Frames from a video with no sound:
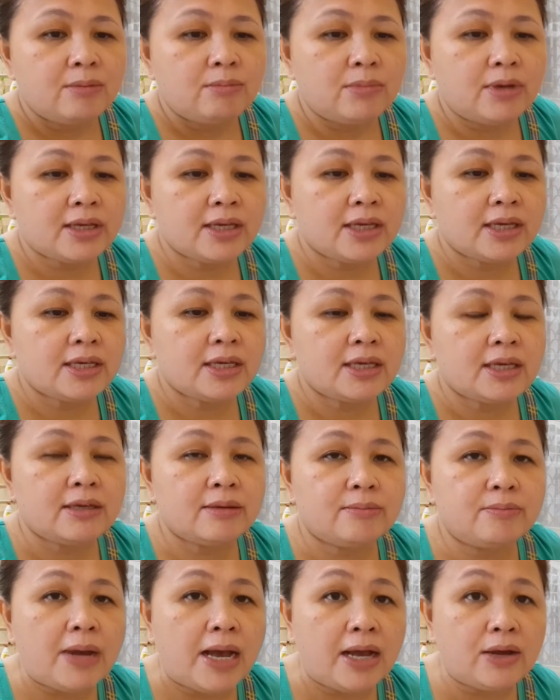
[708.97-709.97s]

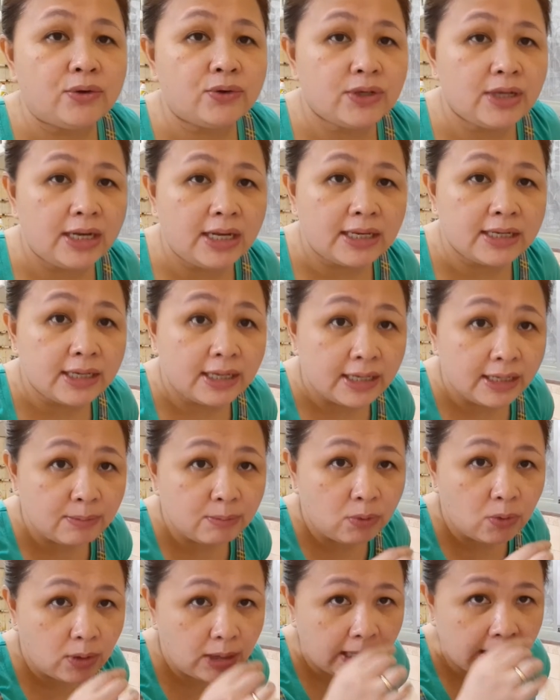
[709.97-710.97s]
magiging bao nila Rey
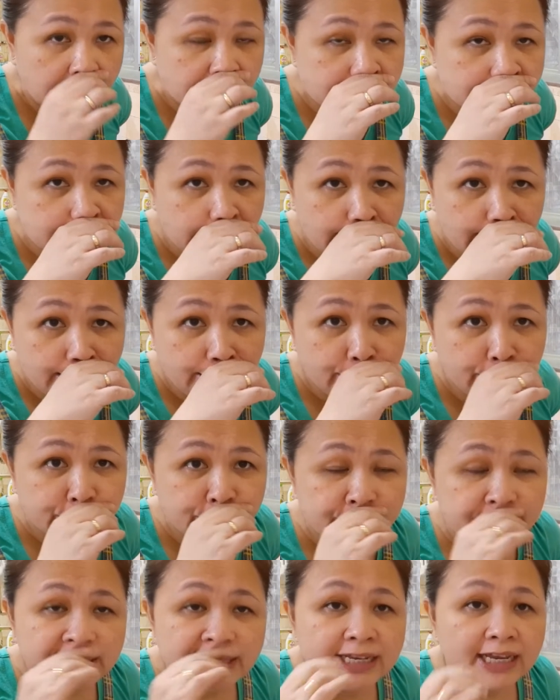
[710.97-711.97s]
bukas sa
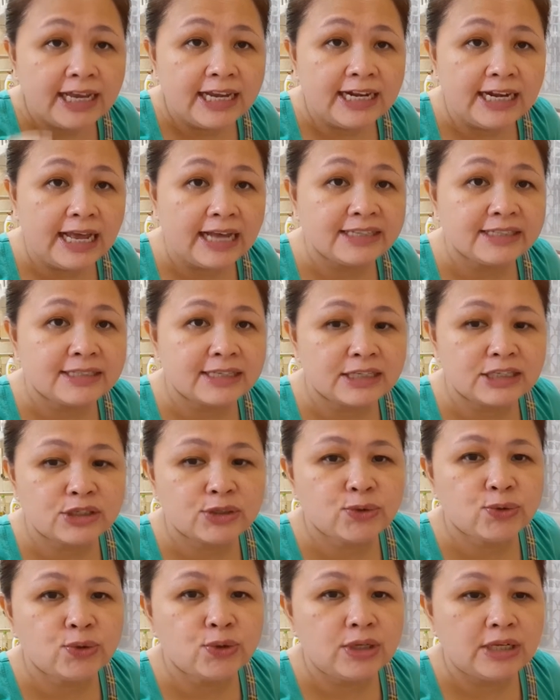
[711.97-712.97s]
lunch sa
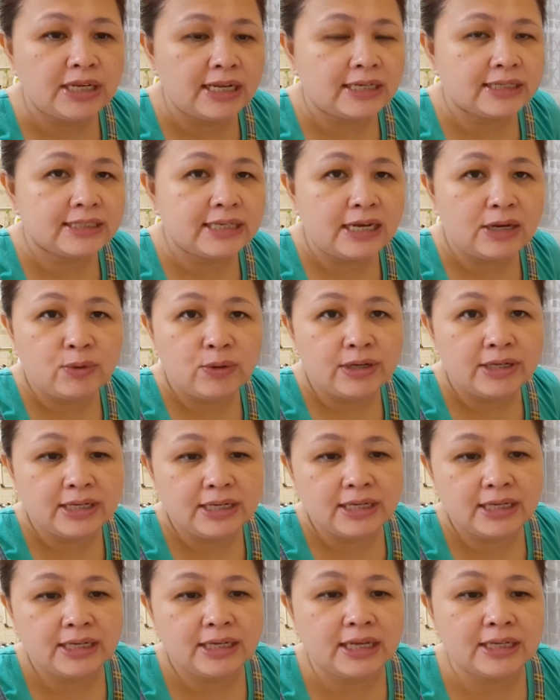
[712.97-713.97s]
school nilang dalawa
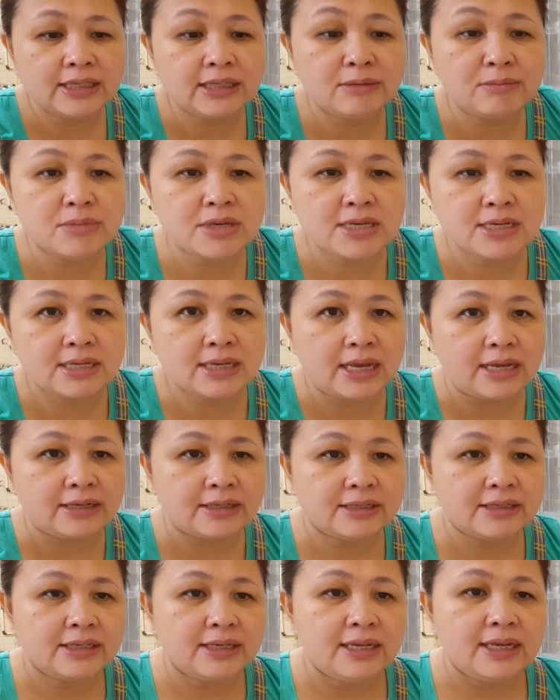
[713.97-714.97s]
ni Ate Mika.
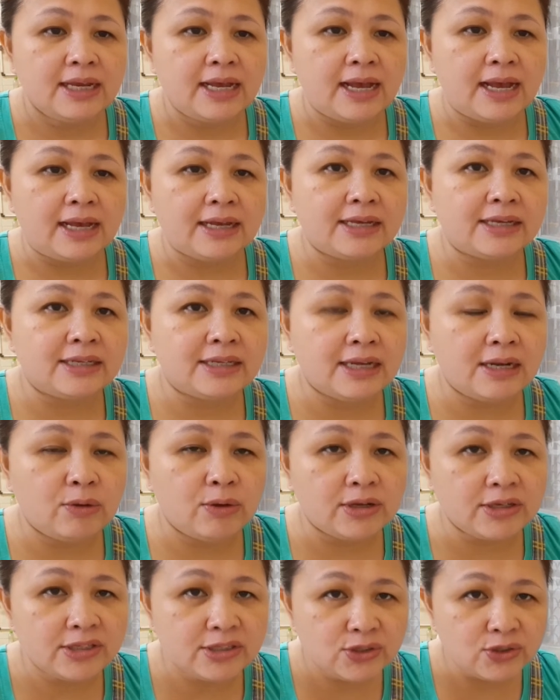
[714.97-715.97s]
Aking
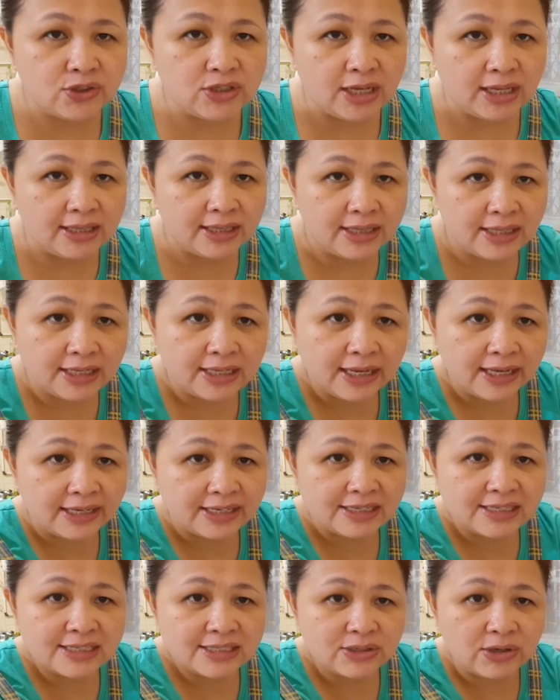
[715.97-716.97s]
dalawang estudyante
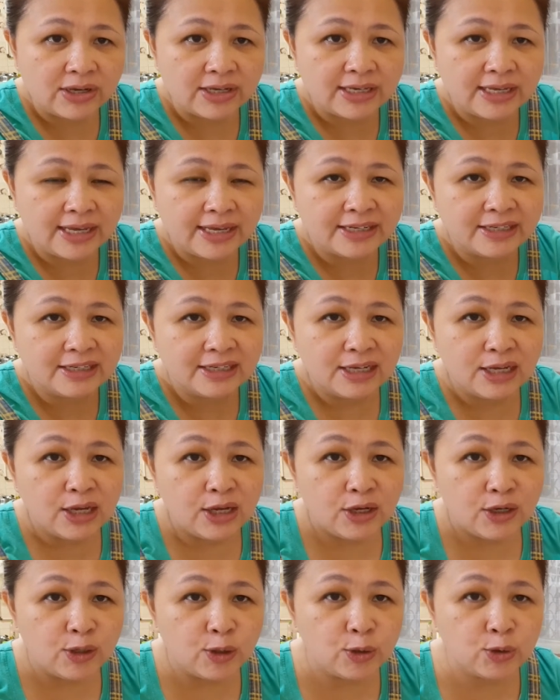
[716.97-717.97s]
guys. So, ayan.
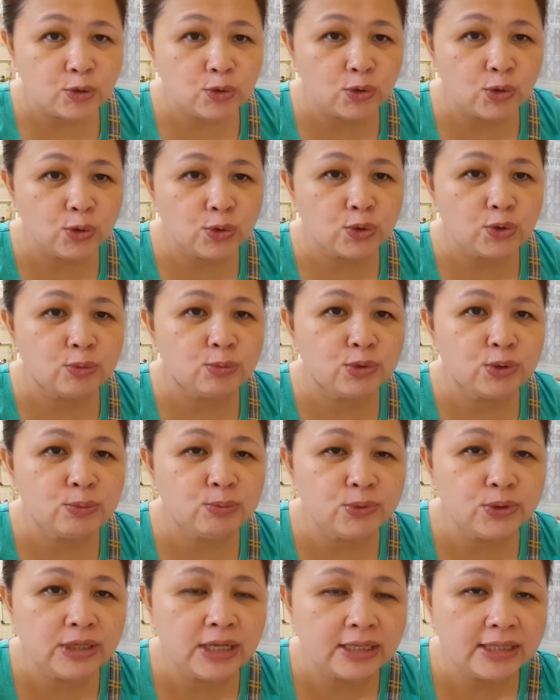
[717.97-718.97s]
Luto-luto mood
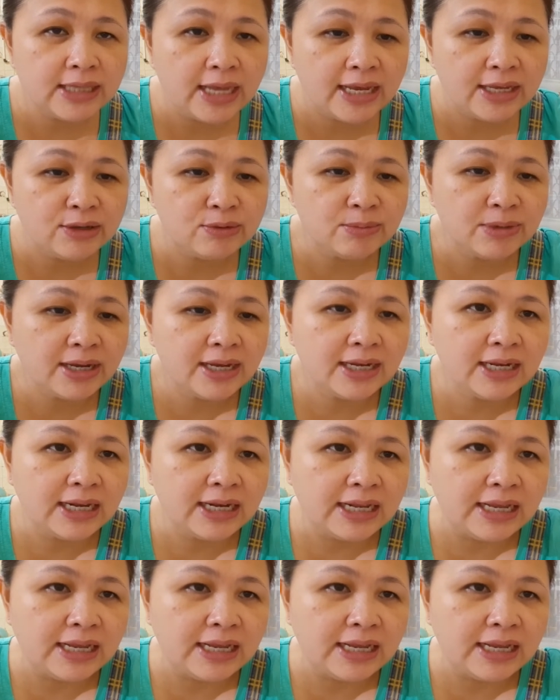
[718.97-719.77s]
muna tayo mga